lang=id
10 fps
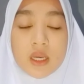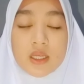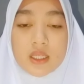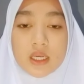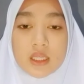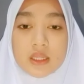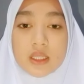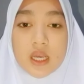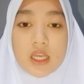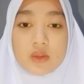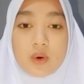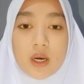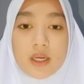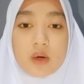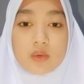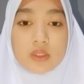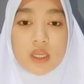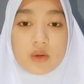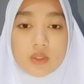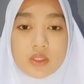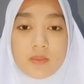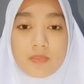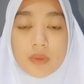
Yang ketiga itu ada uterus.